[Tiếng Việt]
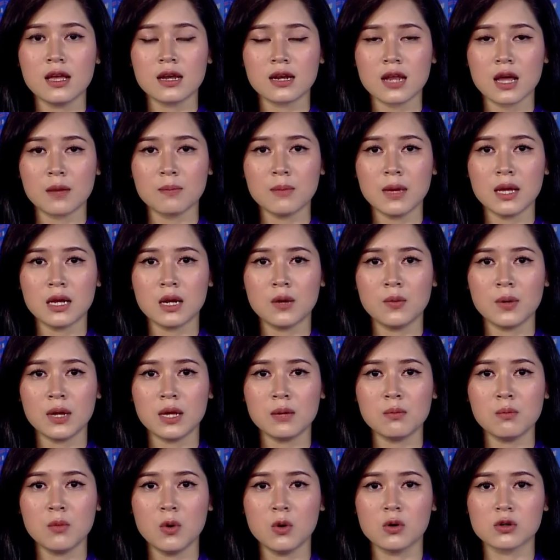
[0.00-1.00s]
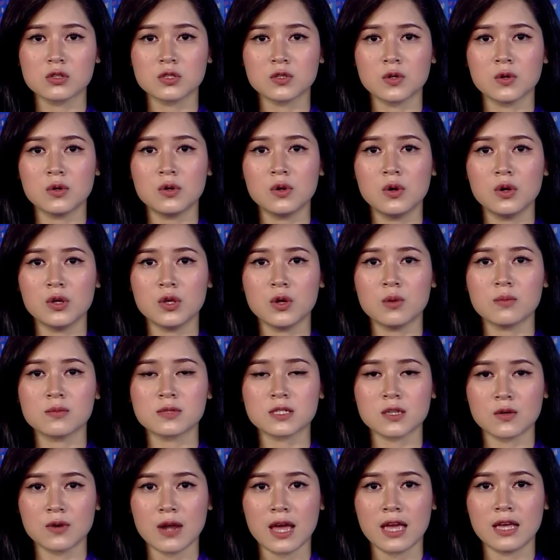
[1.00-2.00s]
Đặc biệt lưu ý một số nội dung
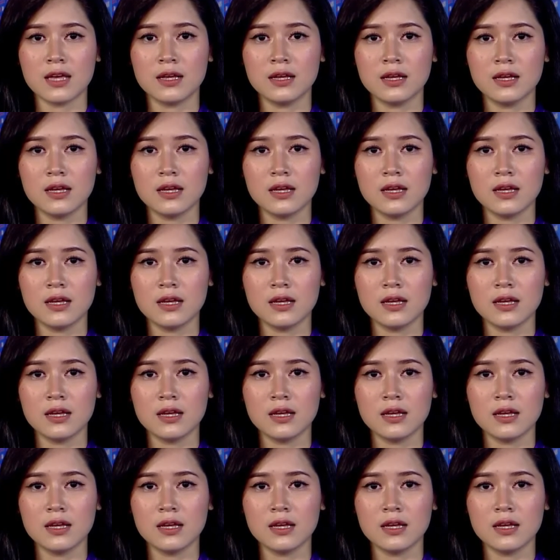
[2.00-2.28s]
sau đây